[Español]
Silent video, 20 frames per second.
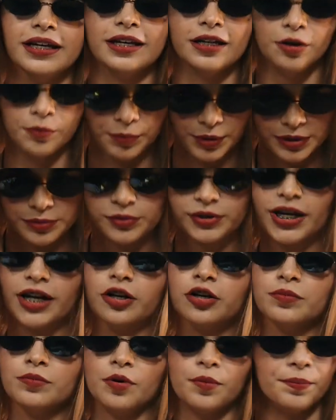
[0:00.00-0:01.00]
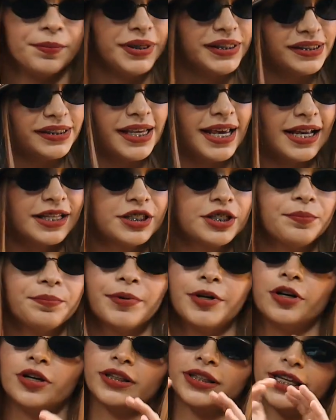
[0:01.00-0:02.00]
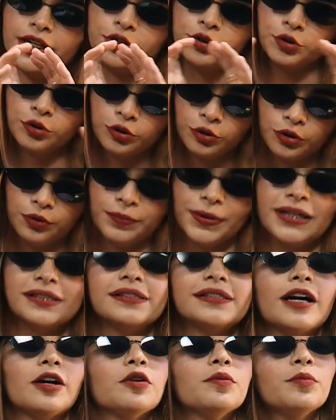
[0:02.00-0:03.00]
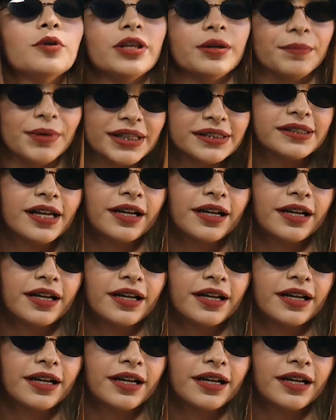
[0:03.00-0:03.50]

lo puedes buscar como Missy H, pero el de YouTube está como de Mexa